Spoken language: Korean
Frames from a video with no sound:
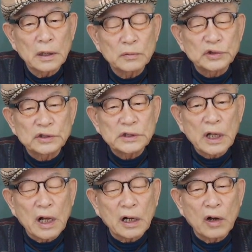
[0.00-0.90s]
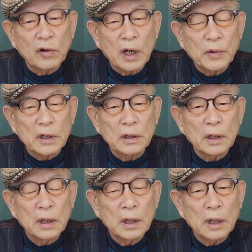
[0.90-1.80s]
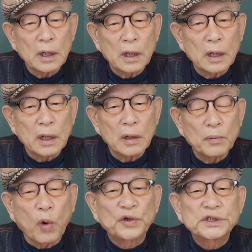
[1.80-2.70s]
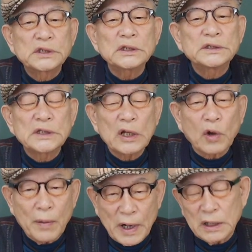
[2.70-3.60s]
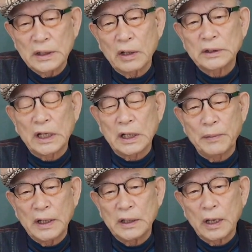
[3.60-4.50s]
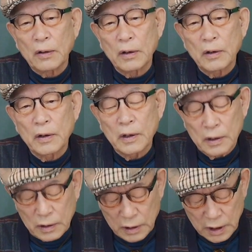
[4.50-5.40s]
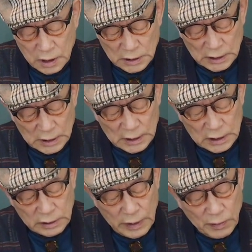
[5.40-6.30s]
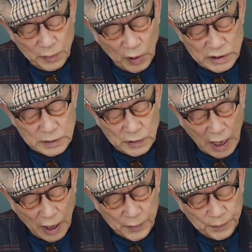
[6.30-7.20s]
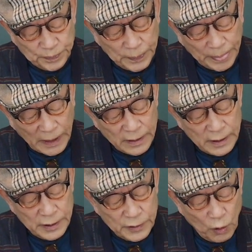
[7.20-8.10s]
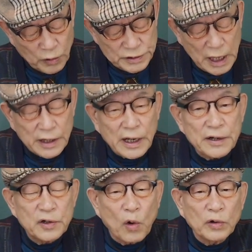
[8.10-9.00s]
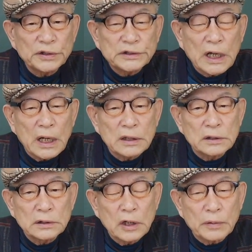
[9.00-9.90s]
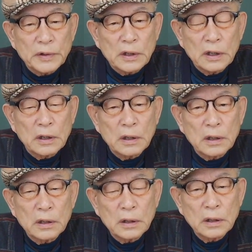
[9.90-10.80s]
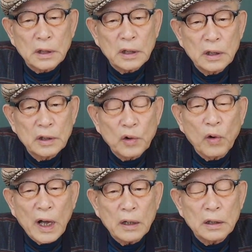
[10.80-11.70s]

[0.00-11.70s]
무슨 뜻에 가까운가 하면은 어, 복식 제도가 마련되었다 이렇게 봐야 돼요. 어. 그럼 한번 보겠습니다. 용사, 용자는 여러분들 이게 용 아,